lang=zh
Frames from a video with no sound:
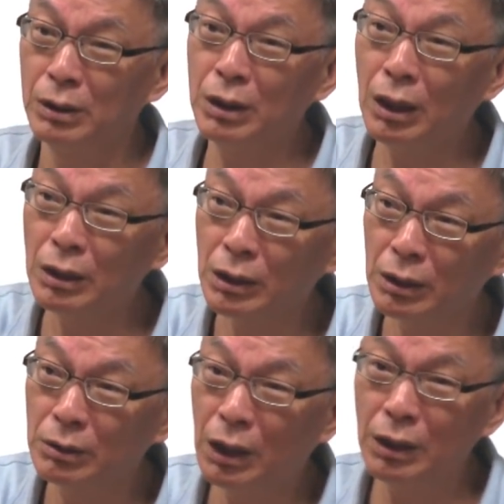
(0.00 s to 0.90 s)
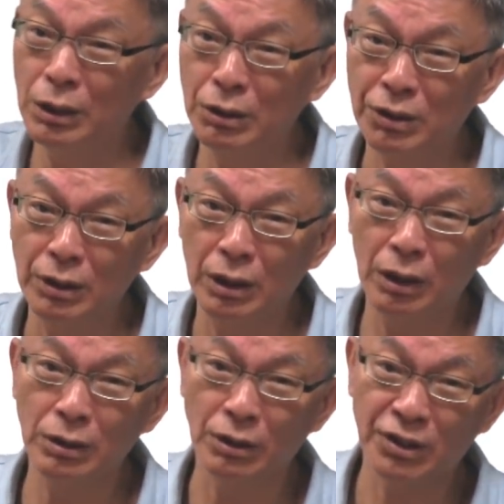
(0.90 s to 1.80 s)
第二个的话呢，就是你
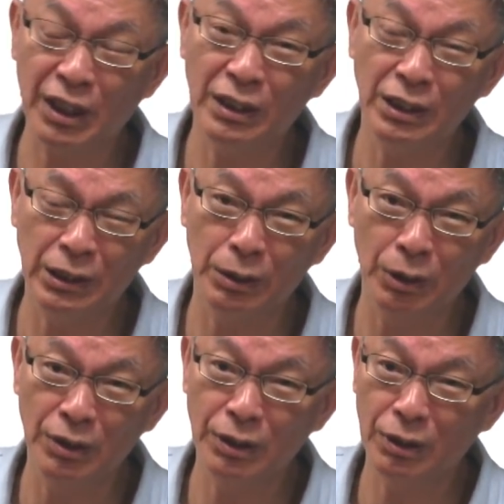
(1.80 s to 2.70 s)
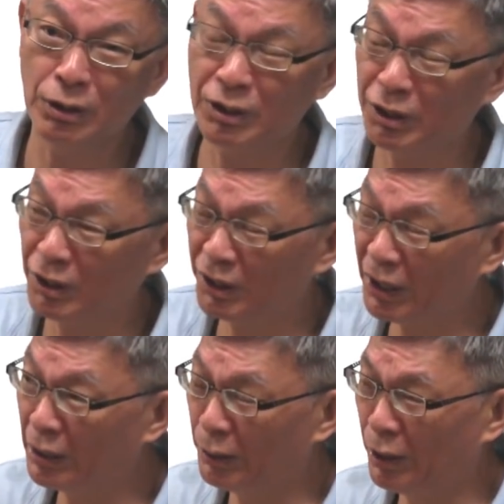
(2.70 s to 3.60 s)
要有善意的原则、慈
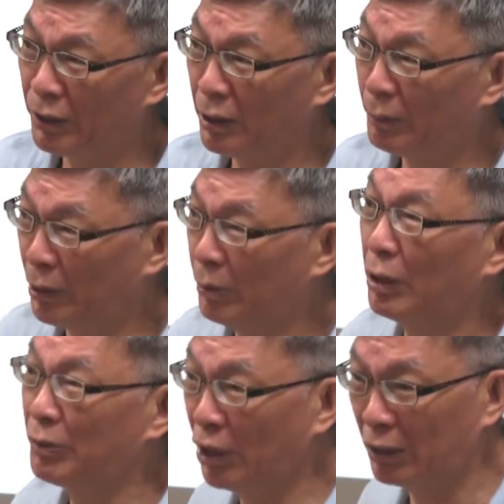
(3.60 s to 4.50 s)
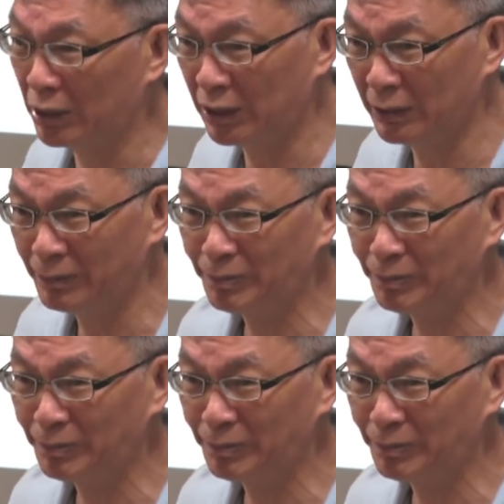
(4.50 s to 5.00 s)
善的原则 （principle of charity）。